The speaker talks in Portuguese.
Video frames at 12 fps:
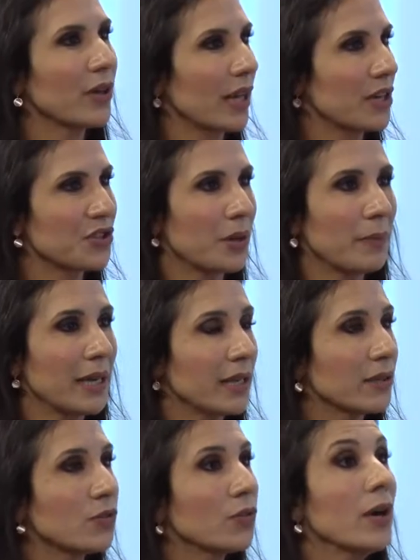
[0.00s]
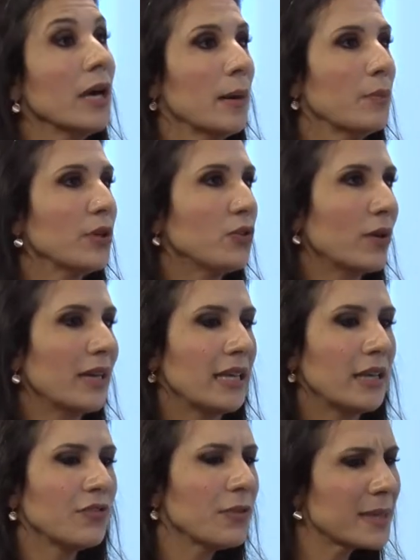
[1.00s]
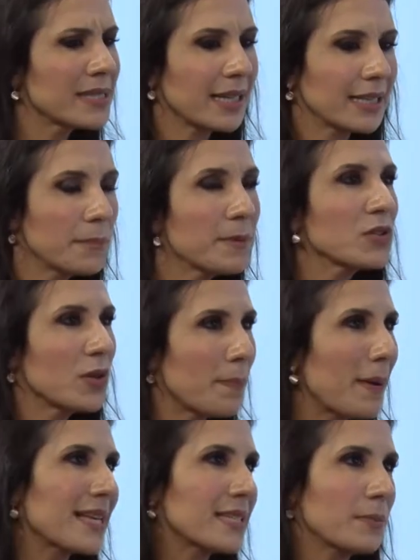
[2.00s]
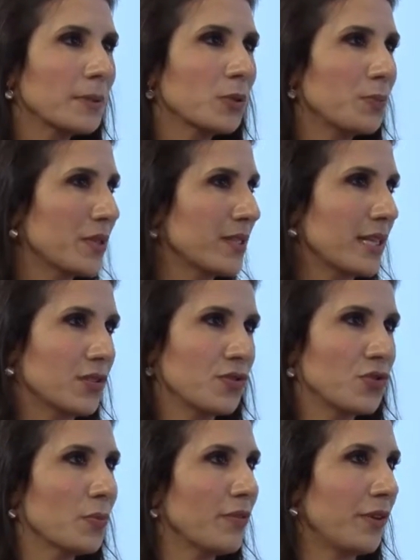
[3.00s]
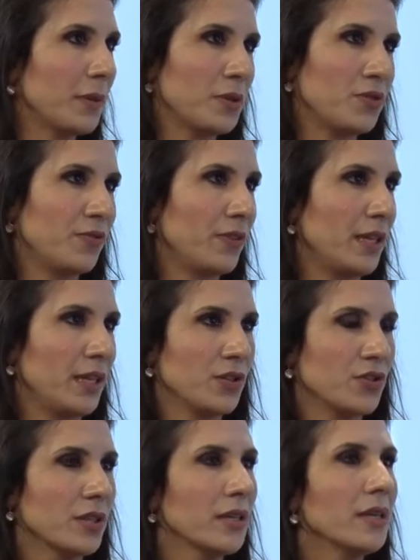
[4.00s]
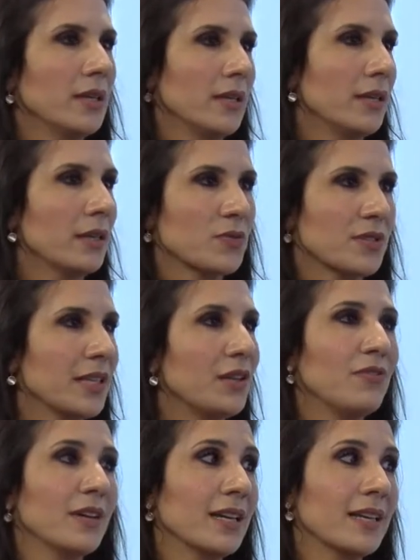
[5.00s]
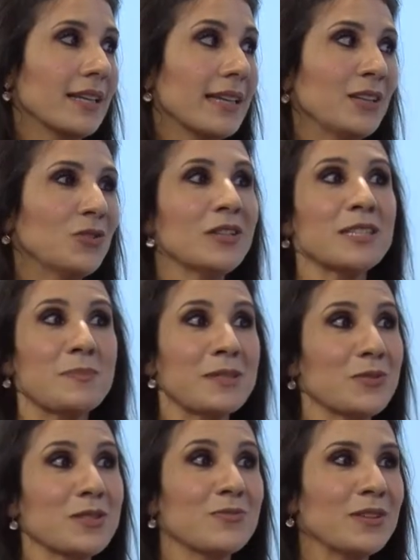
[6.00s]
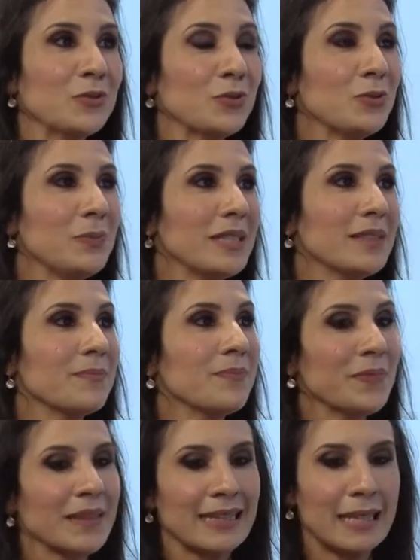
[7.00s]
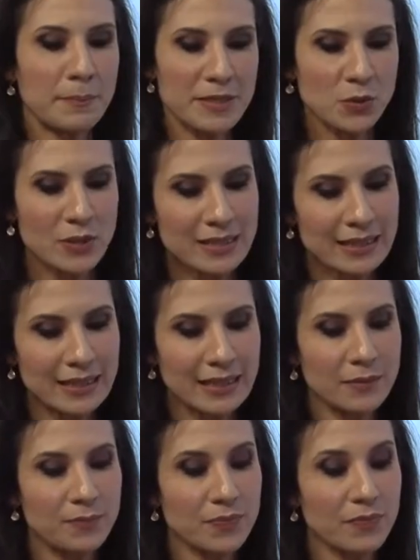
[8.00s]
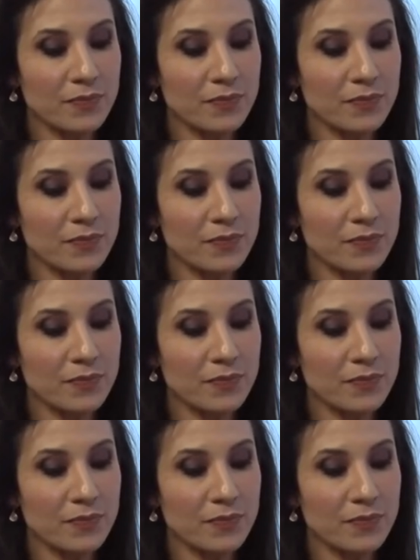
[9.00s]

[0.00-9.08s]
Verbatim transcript: relaxamento, muito alívio, mas cada pessoa passa pelo processo de uma forma diferente. Não significa que nem todas as pessoas vão dormir. Tem pessoas que